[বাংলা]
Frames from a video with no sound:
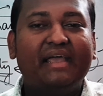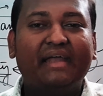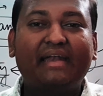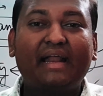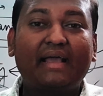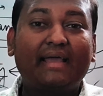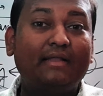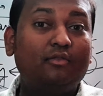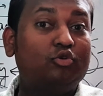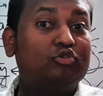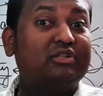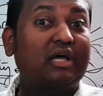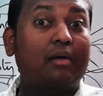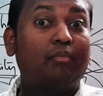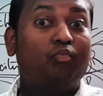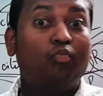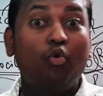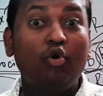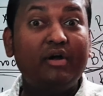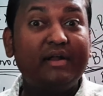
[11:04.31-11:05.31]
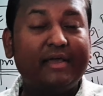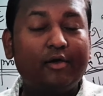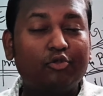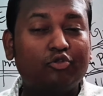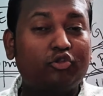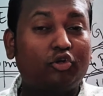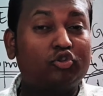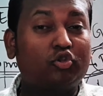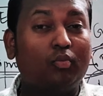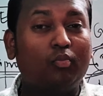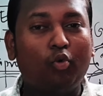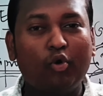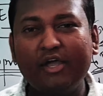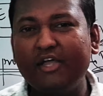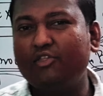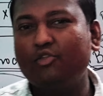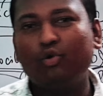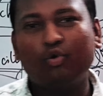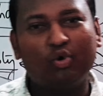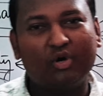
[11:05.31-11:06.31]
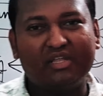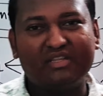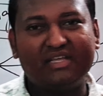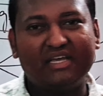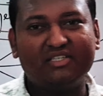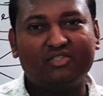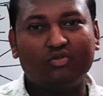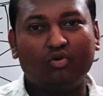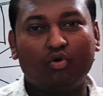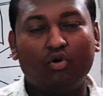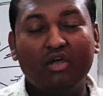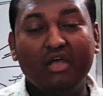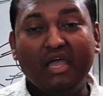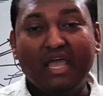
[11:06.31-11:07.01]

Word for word: এটা কিন্তু তার মনকে অত্যন্ত মোহিত করে দিয়েছিল